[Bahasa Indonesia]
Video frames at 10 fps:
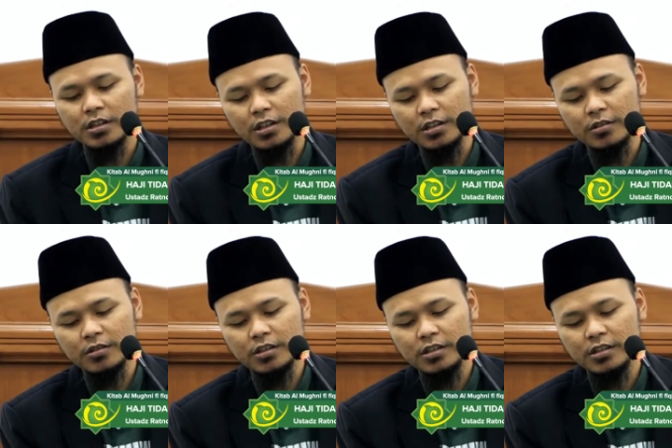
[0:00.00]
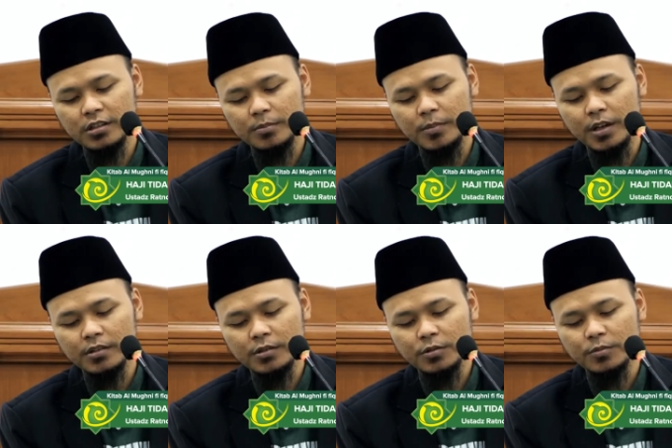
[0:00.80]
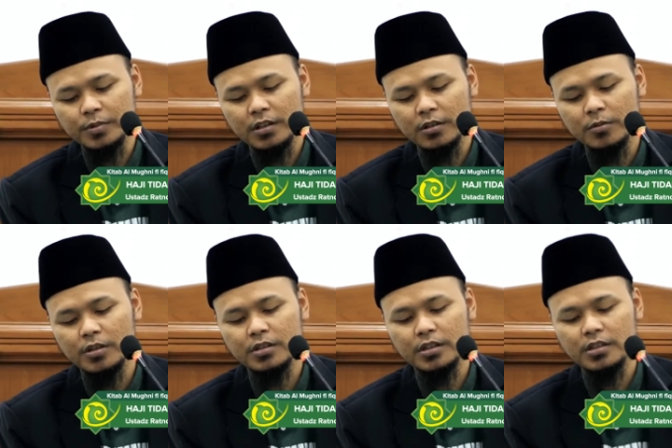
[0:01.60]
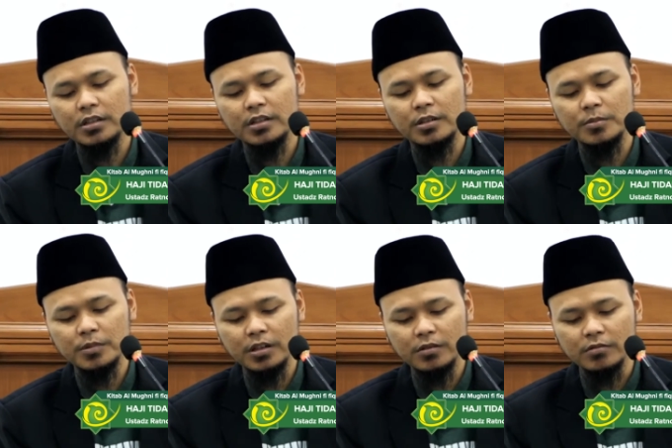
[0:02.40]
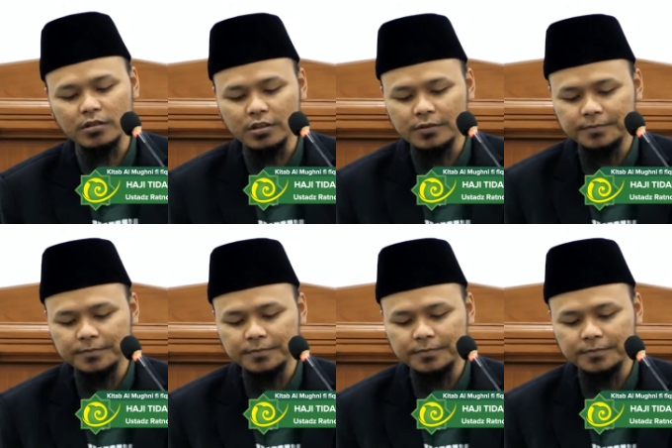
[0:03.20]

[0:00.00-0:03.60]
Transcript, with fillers: atau ini bahasa sumpah kalau bahasa kita ya demi Allah